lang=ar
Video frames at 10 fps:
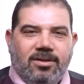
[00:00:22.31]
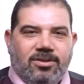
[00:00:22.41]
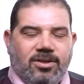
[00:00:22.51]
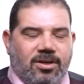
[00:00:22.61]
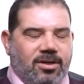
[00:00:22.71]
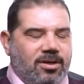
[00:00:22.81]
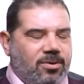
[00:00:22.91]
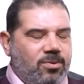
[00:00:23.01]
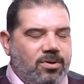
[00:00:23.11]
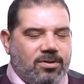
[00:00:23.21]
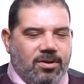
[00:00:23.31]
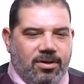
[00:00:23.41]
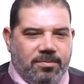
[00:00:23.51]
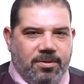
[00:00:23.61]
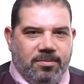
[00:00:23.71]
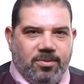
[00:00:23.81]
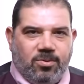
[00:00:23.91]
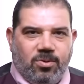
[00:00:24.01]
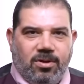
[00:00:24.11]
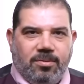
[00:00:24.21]
إن شاء الله كل طالب من
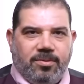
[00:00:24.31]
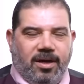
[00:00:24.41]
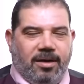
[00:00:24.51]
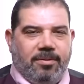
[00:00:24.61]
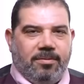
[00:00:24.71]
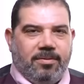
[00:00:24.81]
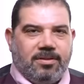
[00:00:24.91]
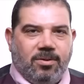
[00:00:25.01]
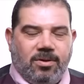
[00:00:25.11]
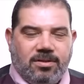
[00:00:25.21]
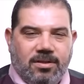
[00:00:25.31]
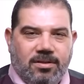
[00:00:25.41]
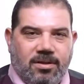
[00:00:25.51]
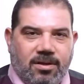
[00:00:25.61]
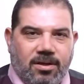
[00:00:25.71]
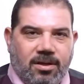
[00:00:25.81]
طلابي حبايبي سواء سنتر